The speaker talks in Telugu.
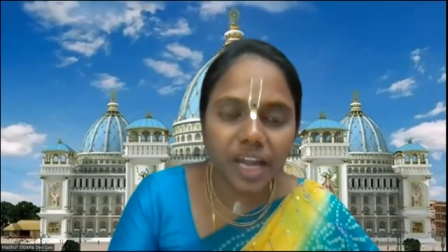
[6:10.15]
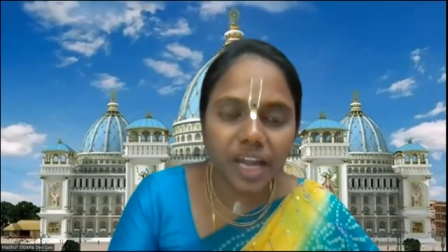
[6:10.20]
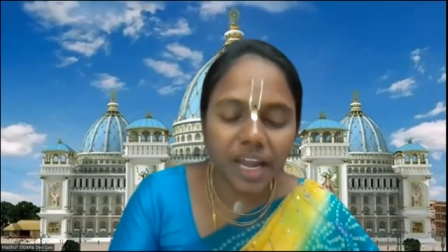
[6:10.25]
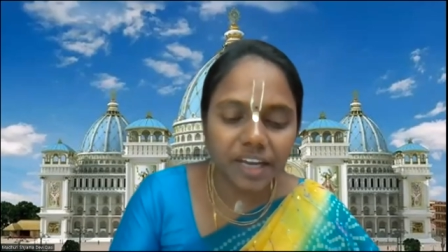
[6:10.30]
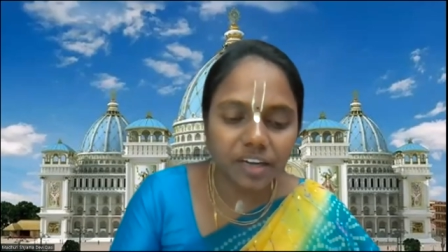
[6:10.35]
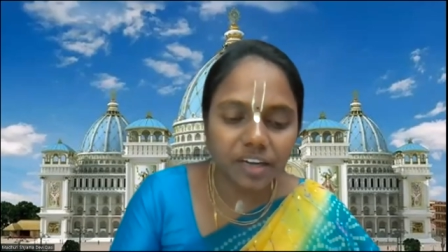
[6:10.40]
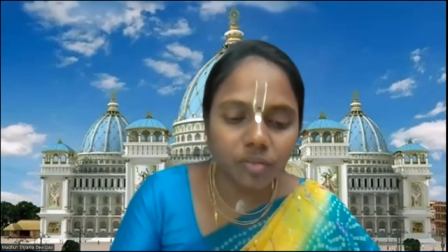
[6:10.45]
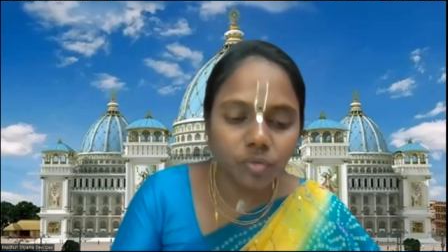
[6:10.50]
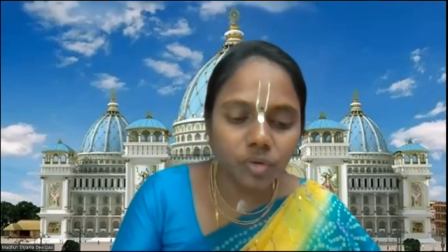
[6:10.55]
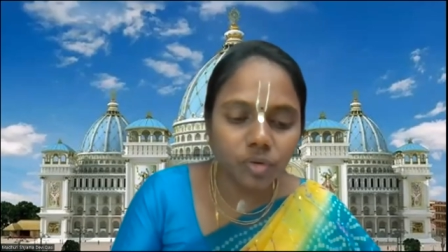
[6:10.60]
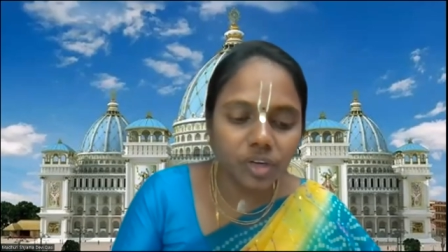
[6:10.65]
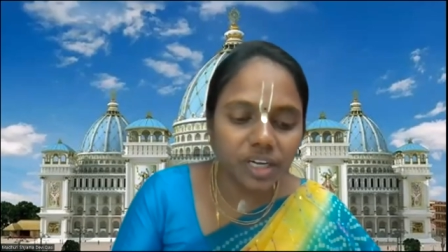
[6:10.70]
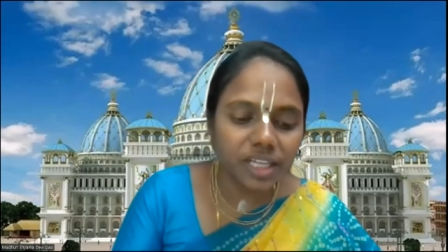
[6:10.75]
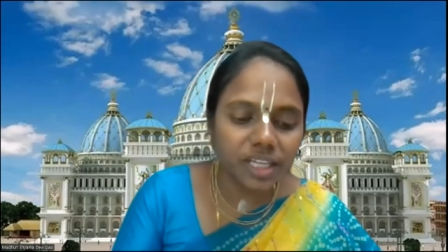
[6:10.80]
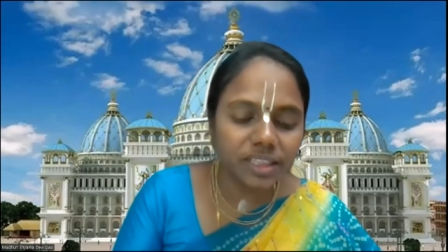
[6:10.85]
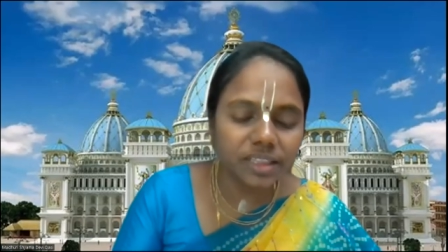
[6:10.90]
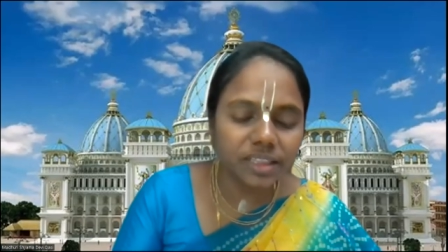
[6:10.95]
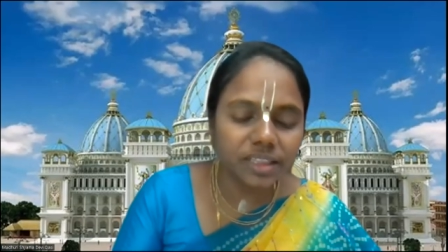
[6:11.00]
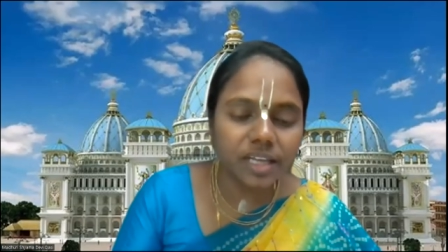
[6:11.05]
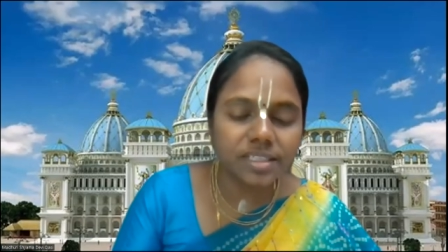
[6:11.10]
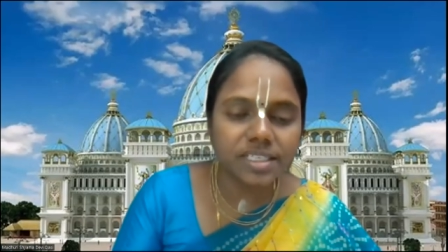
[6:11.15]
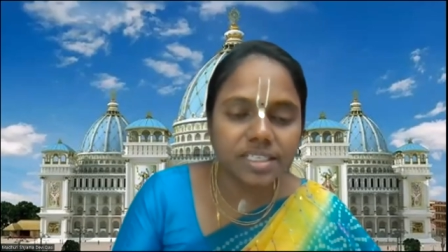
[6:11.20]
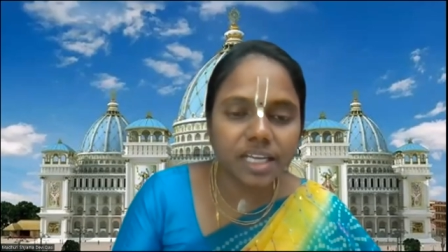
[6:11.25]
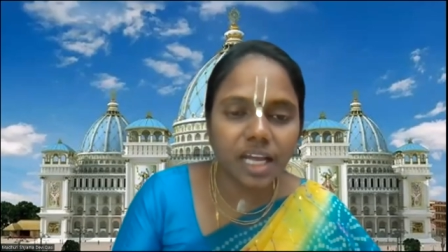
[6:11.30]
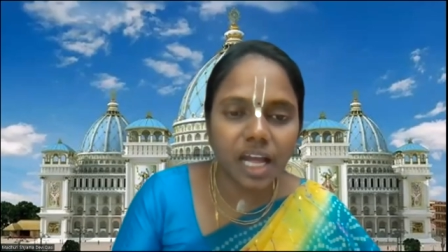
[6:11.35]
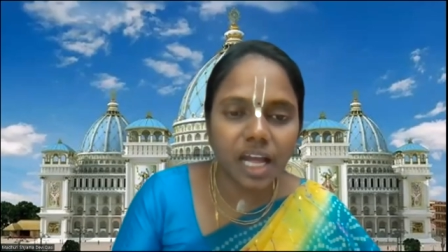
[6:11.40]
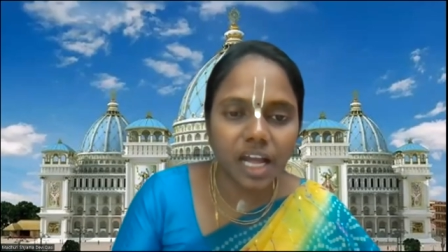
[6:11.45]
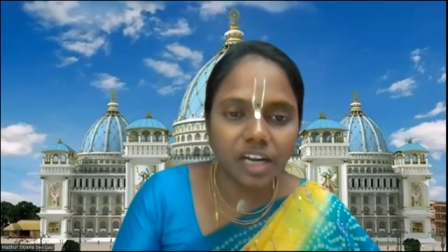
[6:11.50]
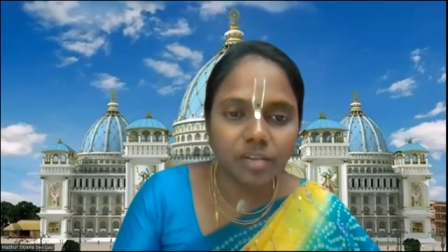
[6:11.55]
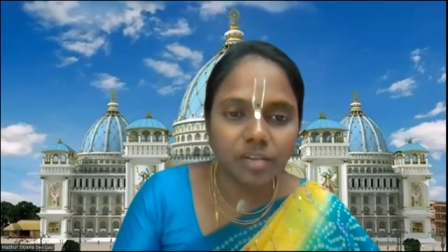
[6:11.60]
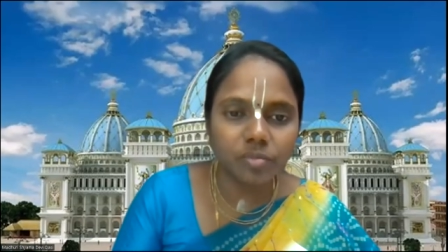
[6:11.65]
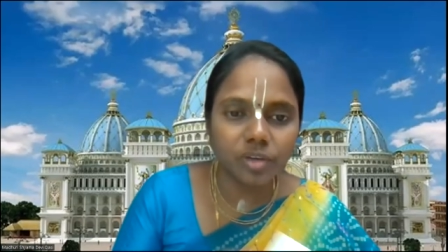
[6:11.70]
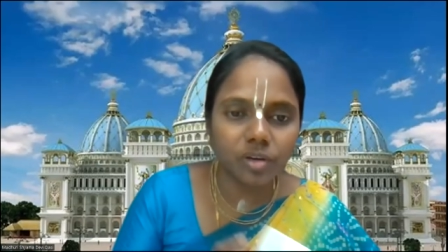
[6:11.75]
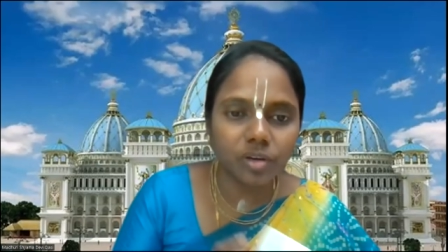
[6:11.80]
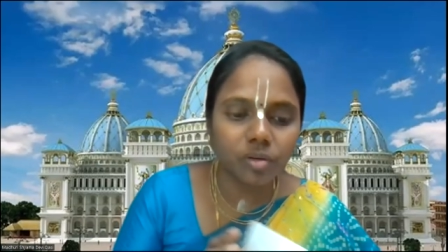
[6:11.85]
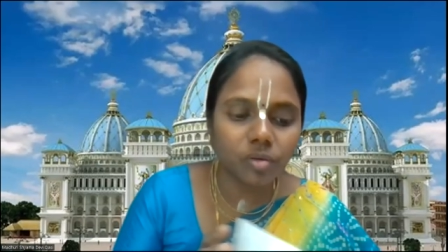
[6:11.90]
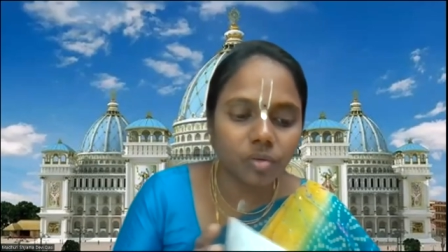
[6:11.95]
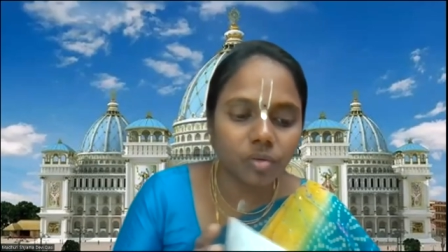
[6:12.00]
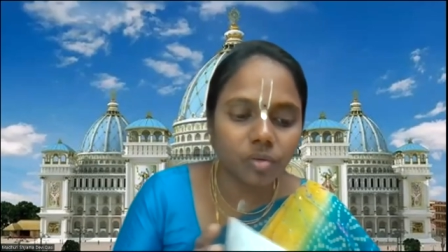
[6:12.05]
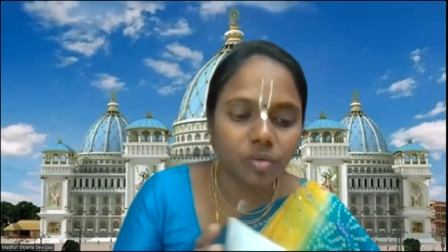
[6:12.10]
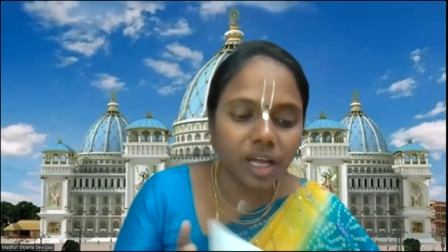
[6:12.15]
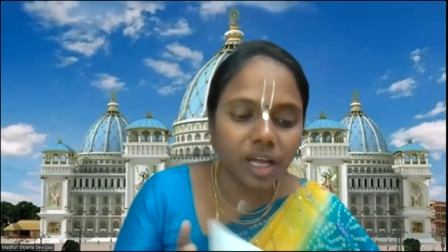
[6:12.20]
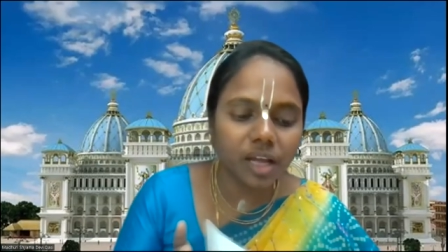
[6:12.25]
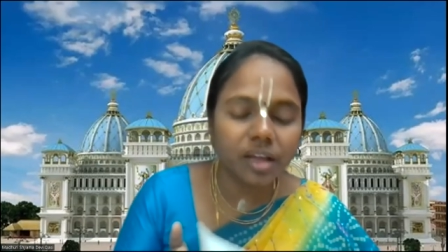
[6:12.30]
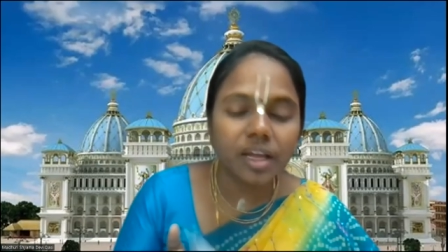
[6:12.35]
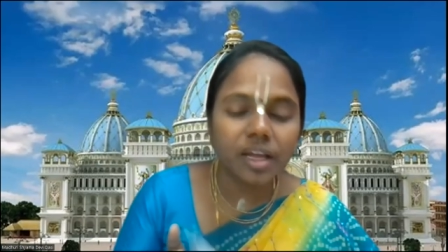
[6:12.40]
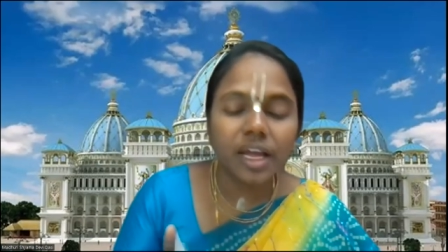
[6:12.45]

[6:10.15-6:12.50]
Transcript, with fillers: ఆయన ఉన్నంత కాలంలో కూడా